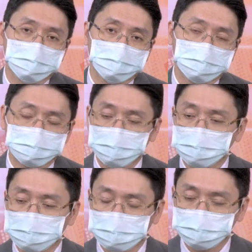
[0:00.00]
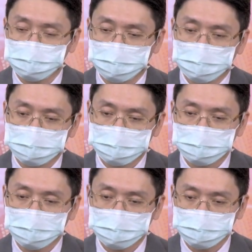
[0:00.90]
哦，所以呢，主流正
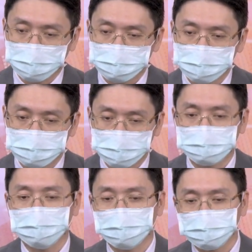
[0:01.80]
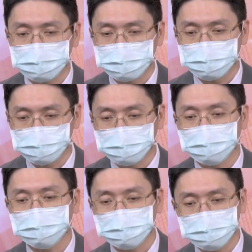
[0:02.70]
在转变，大家股票
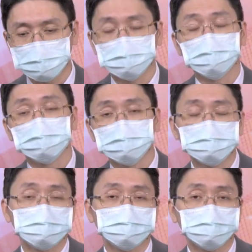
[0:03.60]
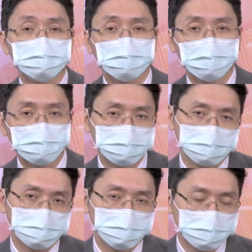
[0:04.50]
一定要跟着做调整
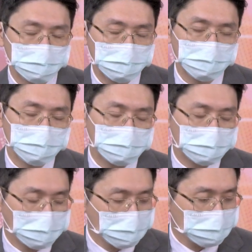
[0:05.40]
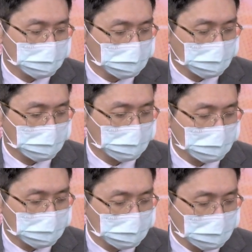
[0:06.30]
哦。那比如说
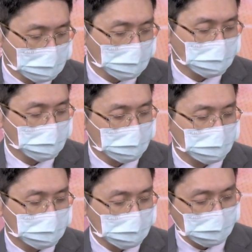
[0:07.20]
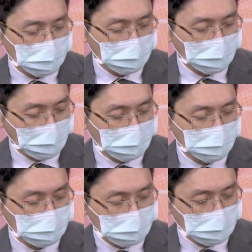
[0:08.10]
涨价收尾股的有
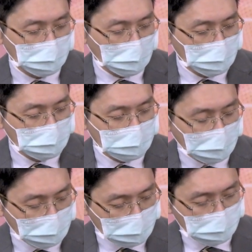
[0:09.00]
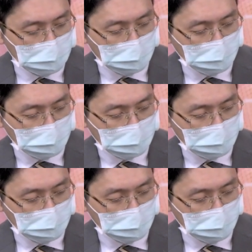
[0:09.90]
IP 股的 M 三一